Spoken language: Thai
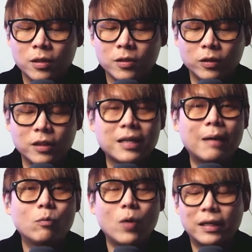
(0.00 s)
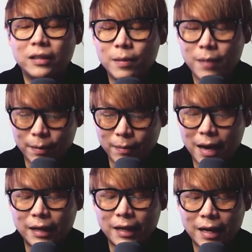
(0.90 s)
2-3 วันที่ผ่าน
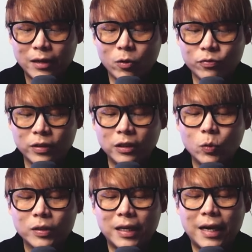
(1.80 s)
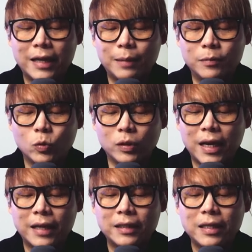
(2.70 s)
มานะฮะ โดยฟื้นตัวจากราคาต่ำสุด
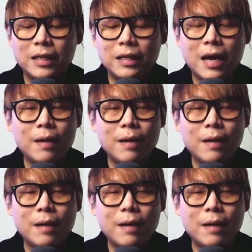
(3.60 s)
นะฮะที่